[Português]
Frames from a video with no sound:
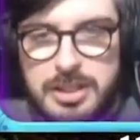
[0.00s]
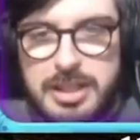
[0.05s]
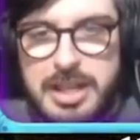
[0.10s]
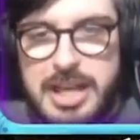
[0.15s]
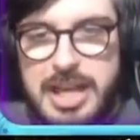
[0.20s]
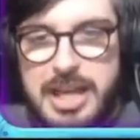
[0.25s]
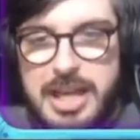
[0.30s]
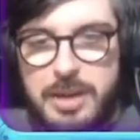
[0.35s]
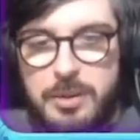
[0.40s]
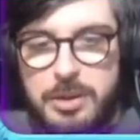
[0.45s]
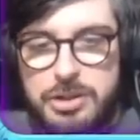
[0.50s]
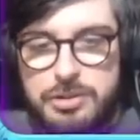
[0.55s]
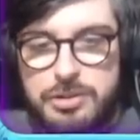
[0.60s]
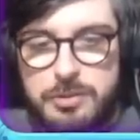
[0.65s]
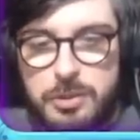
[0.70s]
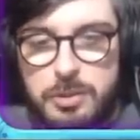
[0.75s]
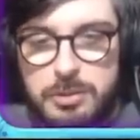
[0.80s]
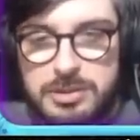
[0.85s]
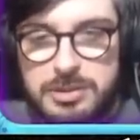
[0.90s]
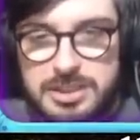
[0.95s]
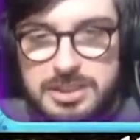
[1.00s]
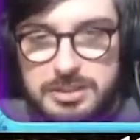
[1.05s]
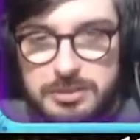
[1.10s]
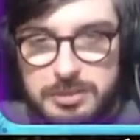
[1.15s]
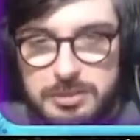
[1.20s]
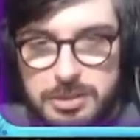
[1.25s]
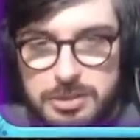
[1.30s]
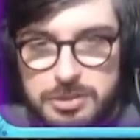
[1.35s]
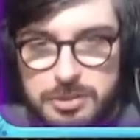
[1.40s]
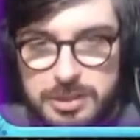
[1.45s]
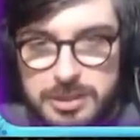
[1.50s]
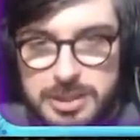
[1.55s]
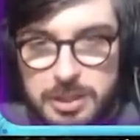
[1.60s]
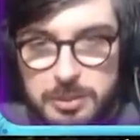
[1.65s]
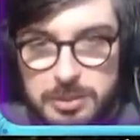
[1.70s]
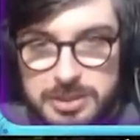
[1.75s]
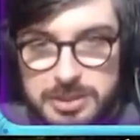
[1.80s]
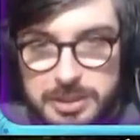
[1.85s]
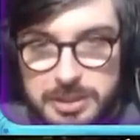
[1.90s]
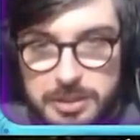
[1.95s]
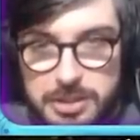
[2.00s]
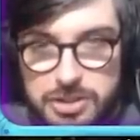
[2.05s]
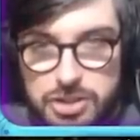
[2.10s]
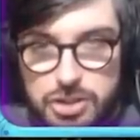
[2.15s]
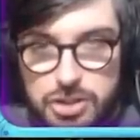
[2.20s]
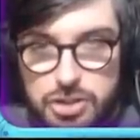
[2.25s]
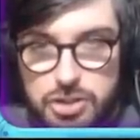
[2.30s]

Ei, onde, vou onde você conseguiu esses